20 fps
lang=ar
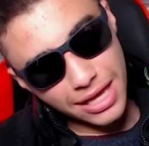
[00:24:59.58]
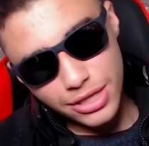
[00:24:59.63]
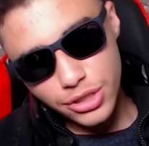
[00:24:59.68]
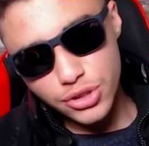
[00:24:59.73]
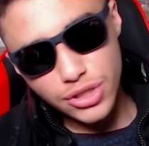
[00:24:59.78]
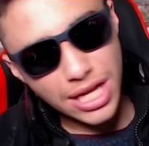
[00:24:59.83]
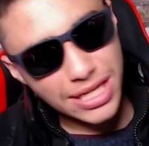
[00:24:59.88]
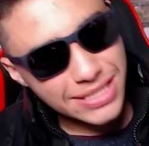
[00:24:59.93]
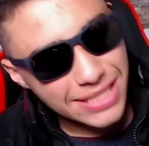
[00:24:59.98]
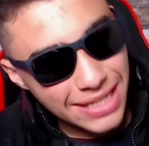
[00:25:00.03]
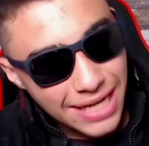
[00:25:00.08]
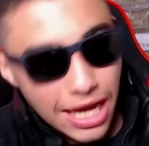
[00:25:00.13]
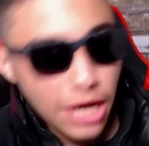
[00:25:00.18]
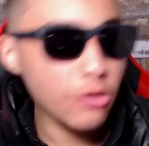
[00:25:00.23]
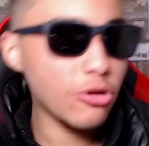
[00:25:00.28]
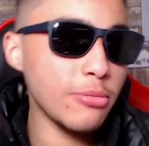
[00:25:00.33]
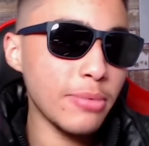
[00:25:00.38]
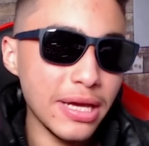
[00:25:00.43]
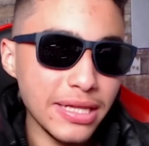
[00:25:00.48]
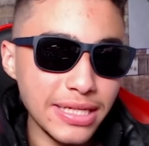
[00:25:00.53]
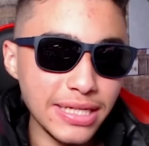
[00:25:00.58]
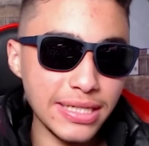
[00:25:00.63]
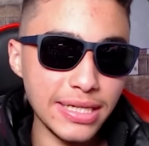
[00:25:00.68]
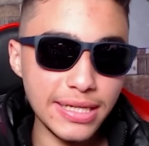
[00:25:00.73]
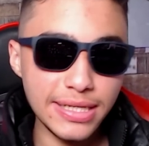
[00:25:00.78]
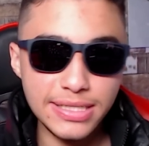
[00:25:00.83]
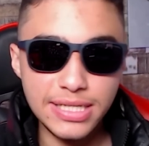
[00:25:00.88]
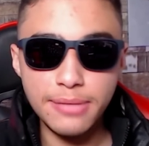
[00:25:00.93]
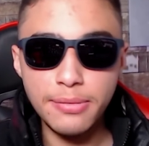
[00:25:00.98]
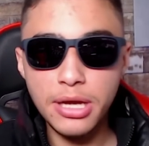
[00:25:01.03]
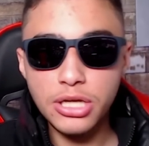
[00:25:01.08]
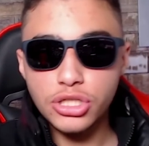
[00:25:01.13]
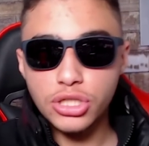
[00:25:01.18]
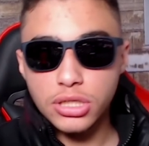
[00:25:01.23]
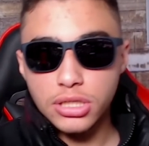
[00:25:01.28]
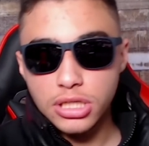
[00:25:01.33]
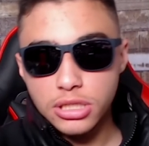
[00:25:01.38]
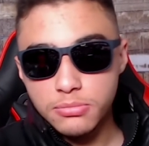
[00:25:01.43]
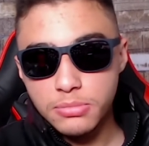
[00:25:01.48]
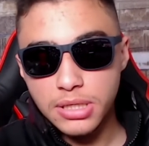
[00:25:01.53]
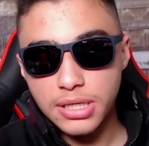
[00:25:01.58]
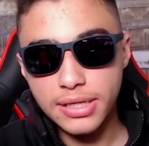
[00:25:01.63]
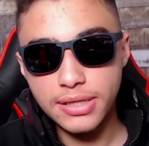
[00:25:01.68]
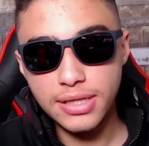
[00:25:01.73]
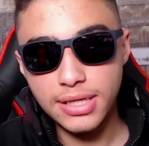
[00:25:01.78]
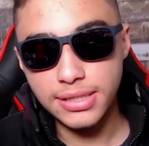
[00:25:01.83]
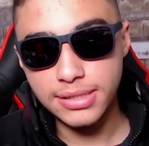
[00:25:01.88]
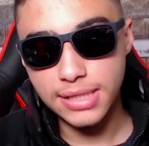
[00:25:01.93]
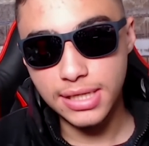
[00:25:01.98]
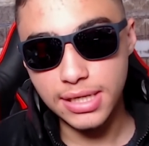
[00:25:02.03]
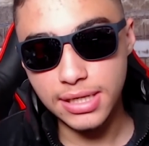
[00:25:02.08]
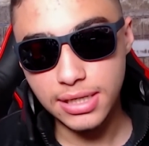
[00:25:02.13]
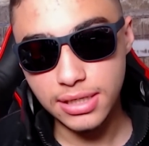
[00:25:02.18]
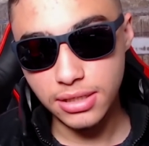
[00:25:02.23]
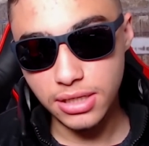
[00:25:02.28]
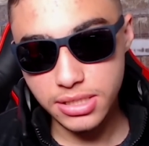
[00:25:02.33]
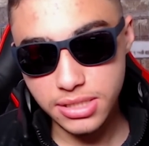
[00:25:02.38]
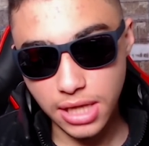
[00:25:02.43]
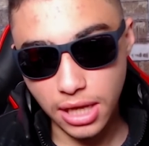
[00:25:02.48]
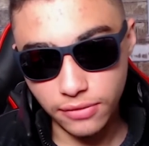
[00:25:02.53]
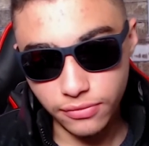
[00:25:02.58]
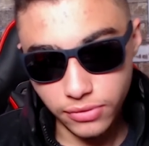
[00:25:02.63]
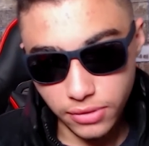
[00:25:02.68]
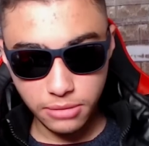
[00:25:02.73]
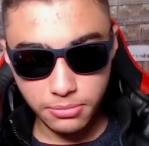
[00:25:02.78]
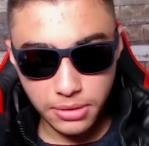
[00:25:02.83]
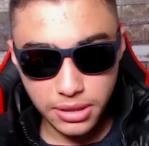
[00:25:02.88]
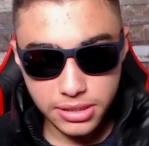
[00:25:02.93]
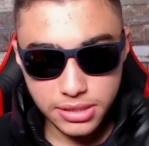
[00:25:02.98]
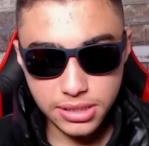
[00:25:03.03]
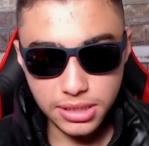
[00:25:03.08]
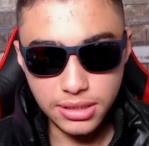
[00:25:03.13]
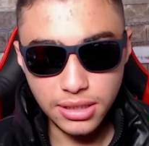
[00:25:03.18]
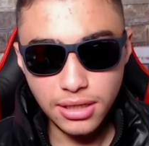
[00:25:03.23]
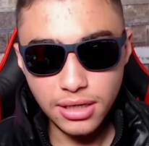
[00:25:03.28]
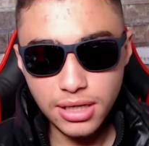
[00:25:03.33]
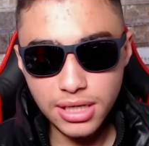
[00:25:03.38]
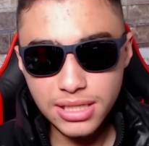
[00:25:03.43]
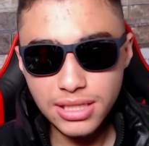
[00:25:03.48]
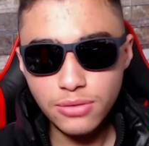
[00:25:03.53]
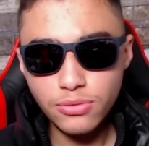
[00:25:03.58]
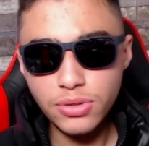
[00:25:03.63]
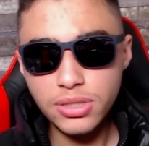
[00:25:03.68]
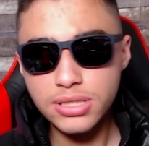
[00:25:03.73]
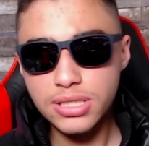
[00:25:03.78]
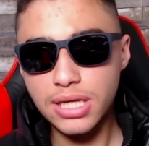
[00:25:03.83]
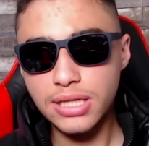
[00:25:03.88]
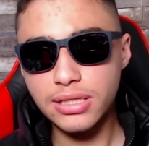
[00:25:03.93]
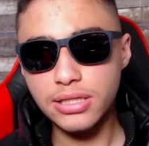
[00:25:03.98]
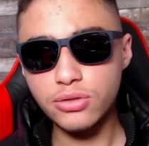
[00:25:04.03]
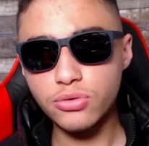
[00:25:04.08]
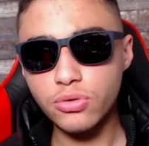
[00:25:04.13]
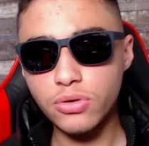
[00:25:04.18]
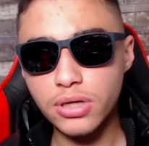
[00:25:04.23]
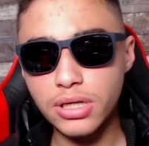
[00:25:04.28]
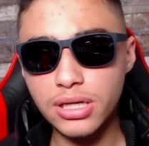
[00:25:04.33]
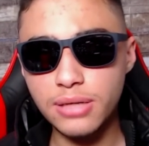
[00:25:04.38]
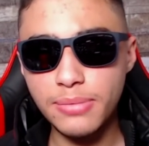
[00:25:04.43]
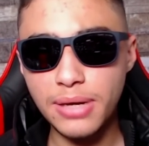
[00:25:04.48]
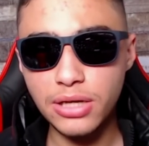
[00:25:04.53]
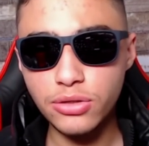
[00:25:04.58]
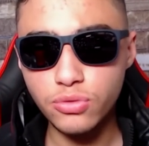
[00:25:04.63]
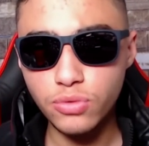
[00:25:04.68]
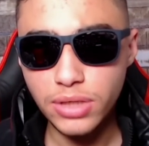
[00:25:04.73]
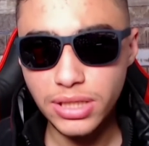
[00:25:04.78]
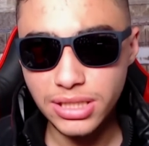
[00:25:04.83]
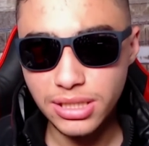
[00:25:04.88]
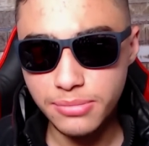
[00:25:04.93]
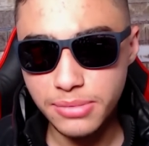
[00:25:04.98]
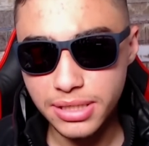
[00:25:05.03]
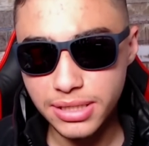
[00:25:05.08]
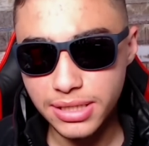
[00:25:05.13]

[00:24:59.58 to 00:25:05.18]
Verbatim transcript: هيستحسن قوي بقى ان احنا نكسبها عشان نضمن ان احنا ايه نصعد نضمن الصداره كده ونصعد للدور اللي بعده واحنا